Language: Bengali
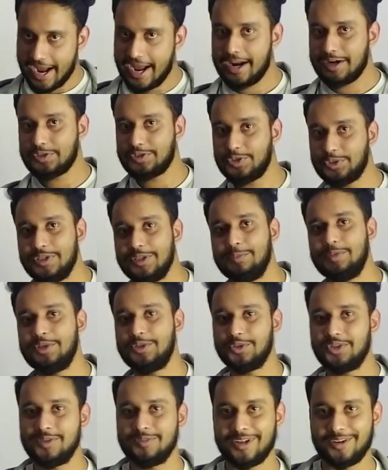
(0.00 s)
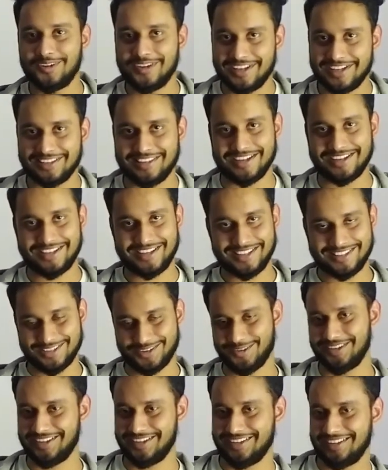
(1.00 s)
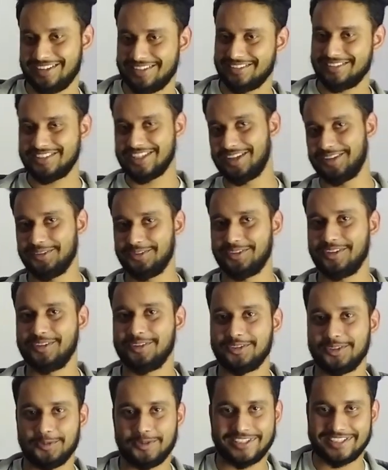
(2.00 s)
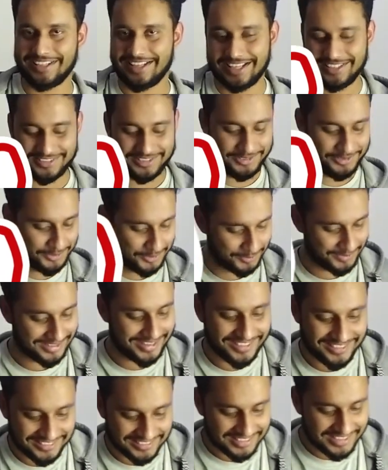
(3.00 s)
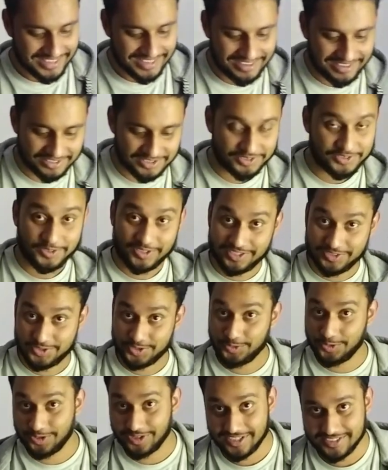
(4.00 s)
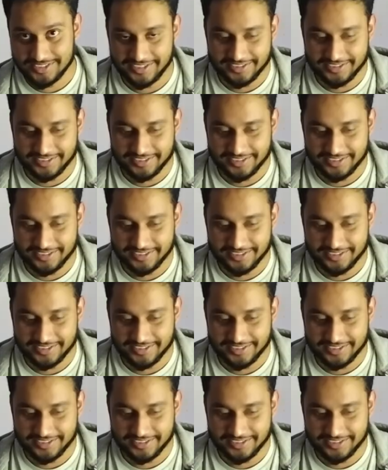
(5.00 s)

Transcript: আর যদি ভিডিওটি ভালো লেগে থাকে তাহলে জানেন তো কী করতে হবে একটা লাইক দিয়ে দিতে হবে রাইট আচ্ছা চলেন শুরু করা